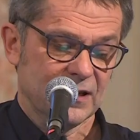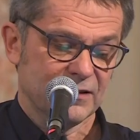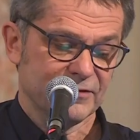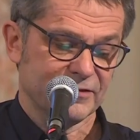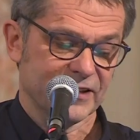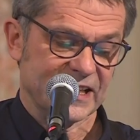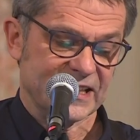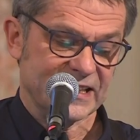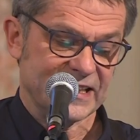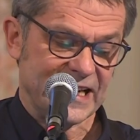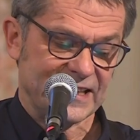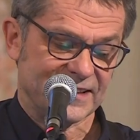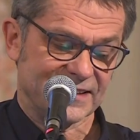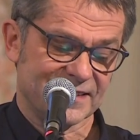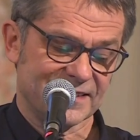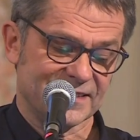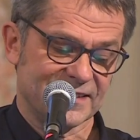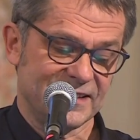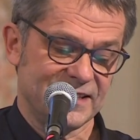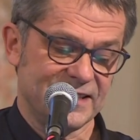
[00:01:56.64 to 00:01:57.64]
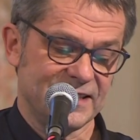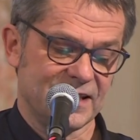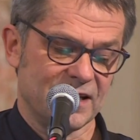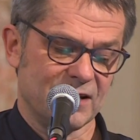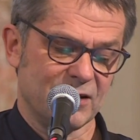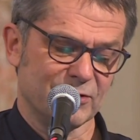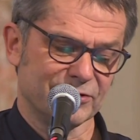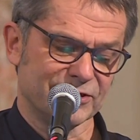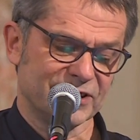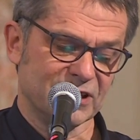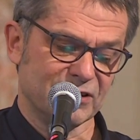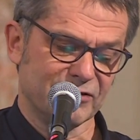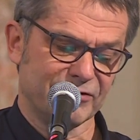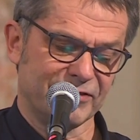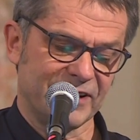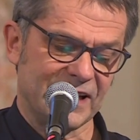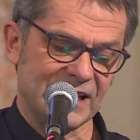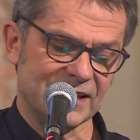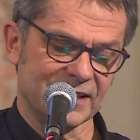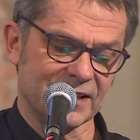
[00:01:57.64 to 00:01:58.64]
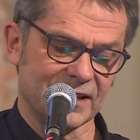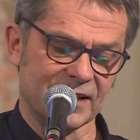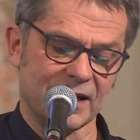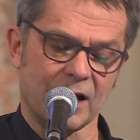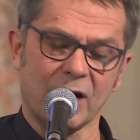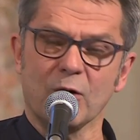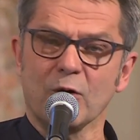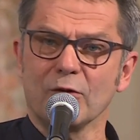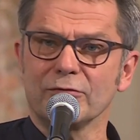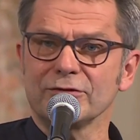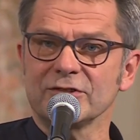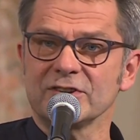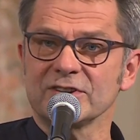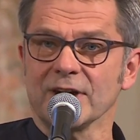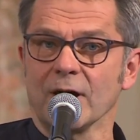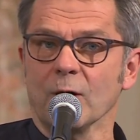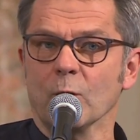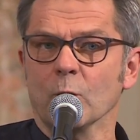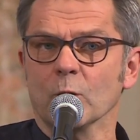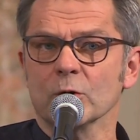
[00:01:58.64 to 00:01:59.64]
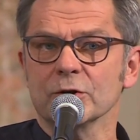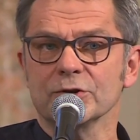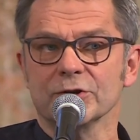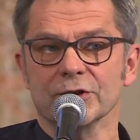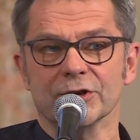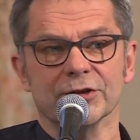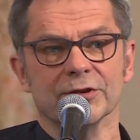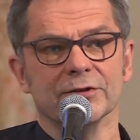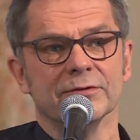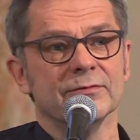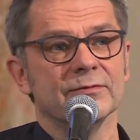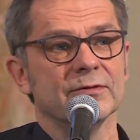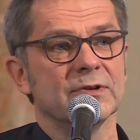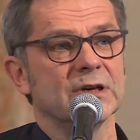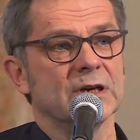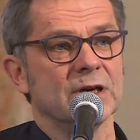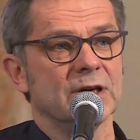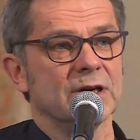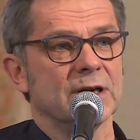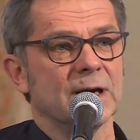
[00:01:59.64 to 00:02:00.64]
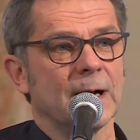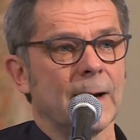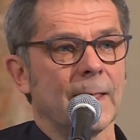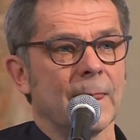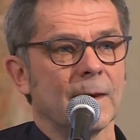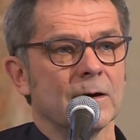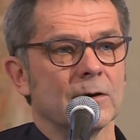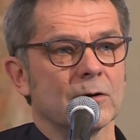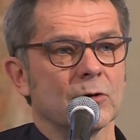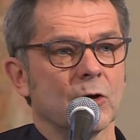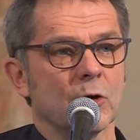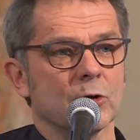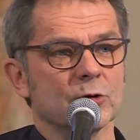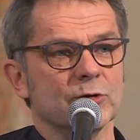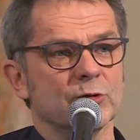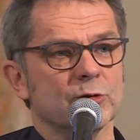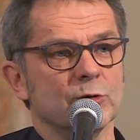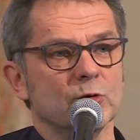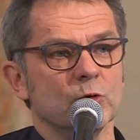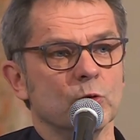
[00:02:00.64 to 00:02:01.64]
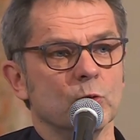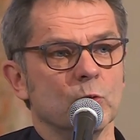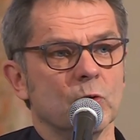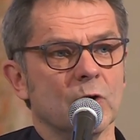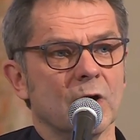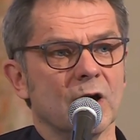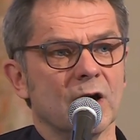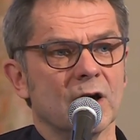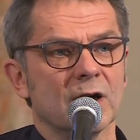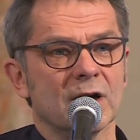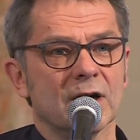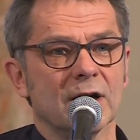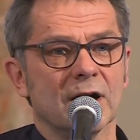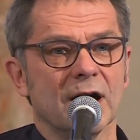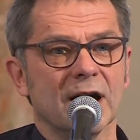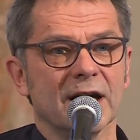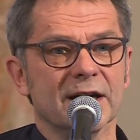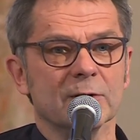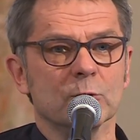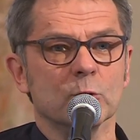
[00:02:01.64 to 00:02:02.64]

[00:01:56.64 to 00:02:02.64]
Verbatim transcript: Wer jetzt hier auf den Feldern auftauchte, konnte nur ein